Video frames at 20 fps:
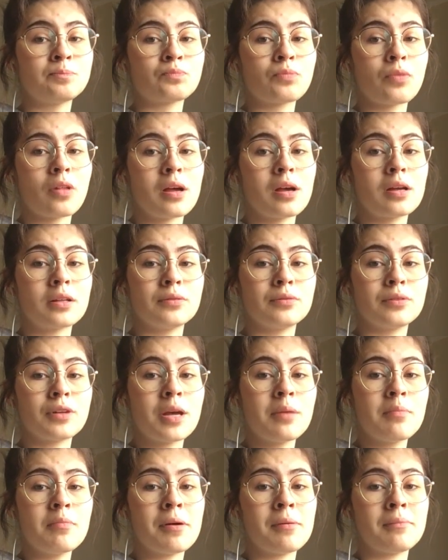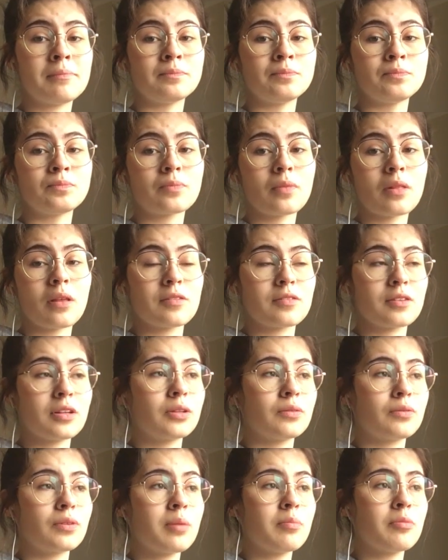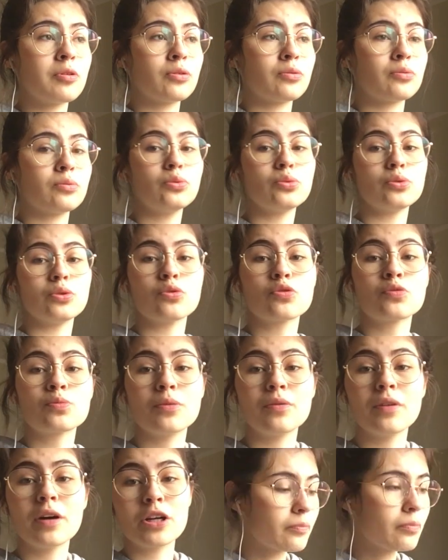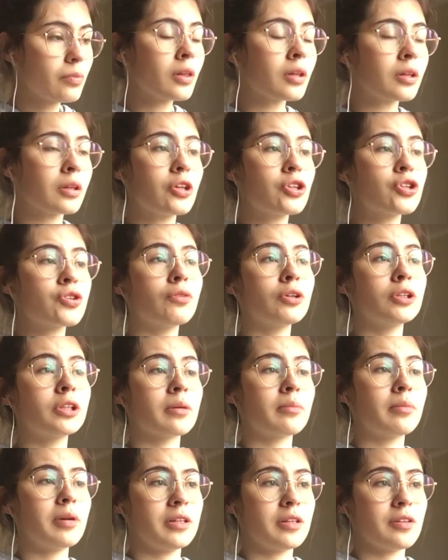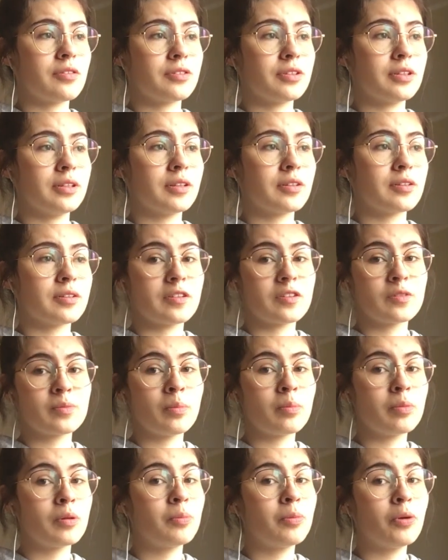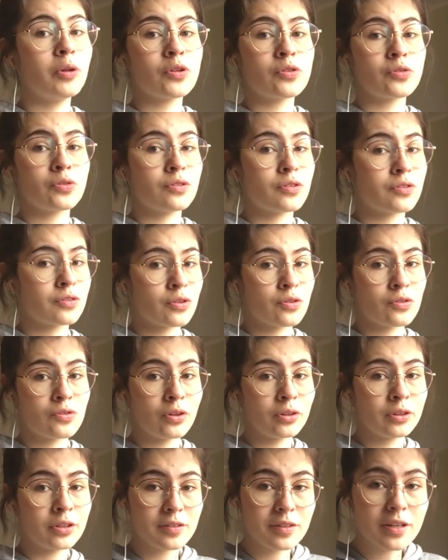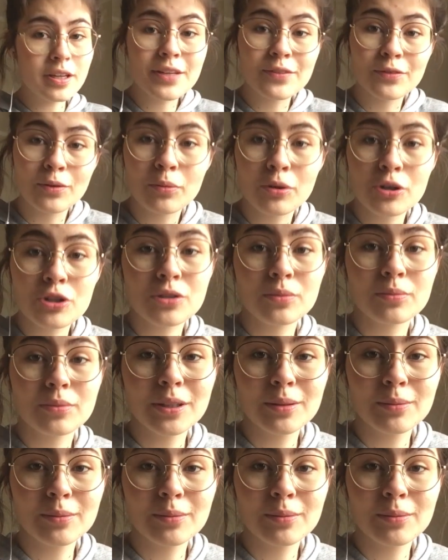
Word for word: это время, за это время не, ну, не успеваешь ничего нормально сделать. Если бы был полностью дистанционный день, его можно было бы